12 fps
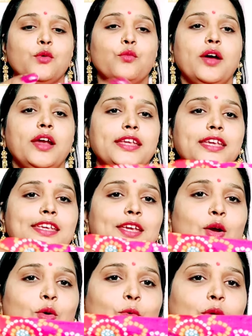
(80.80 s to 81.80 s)
वर्क किया
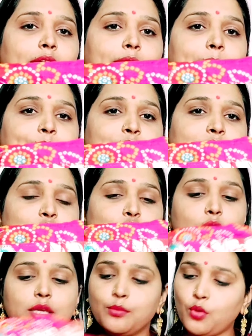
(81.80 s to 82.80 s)
हुआ है जो
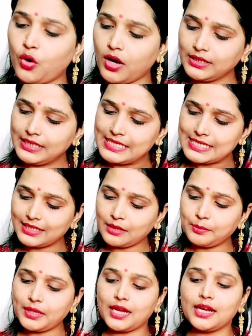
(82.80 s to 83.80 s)
कि बहुत ही ज़्यादा
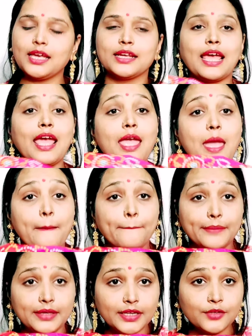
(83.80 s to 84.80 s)
प्यारा लग रहा है
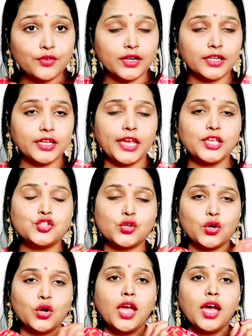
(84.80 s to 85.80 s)
मिरर वर्क है जो
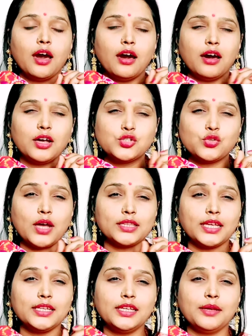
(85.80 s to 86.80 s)
आ, जो
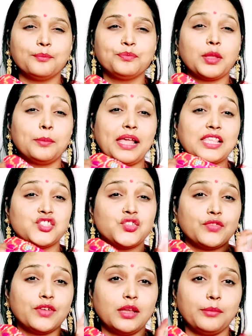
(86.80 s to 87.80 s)
आता नहीं है
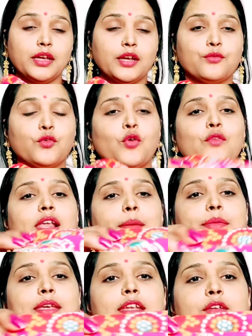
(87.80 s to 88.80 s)
प्लास्टिक वाला मिरर वो वाला
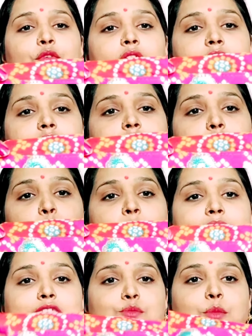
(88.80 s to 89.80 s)
मिरर वर्क किया हुआ
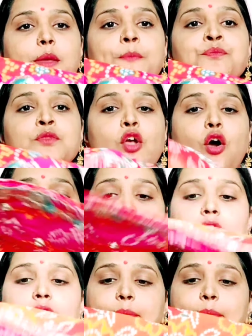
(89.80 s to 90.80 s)
है इसमें
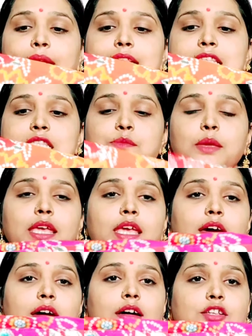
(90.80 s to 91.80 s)
और प्लस इसमें
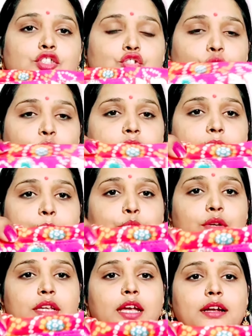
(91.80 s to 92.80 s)
आ, जो ये
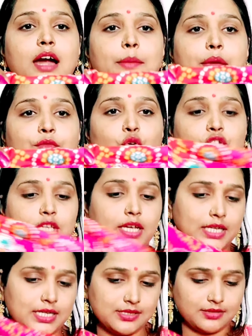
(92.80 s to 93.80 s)
बूटी का काम है वो चेक
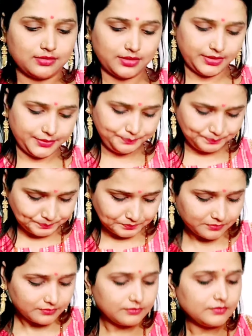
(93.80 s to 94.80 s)
कर सकते हैं हम
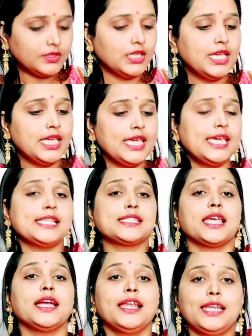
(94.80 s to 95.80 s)

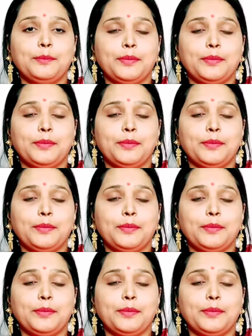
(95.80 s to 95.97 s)
इसके गले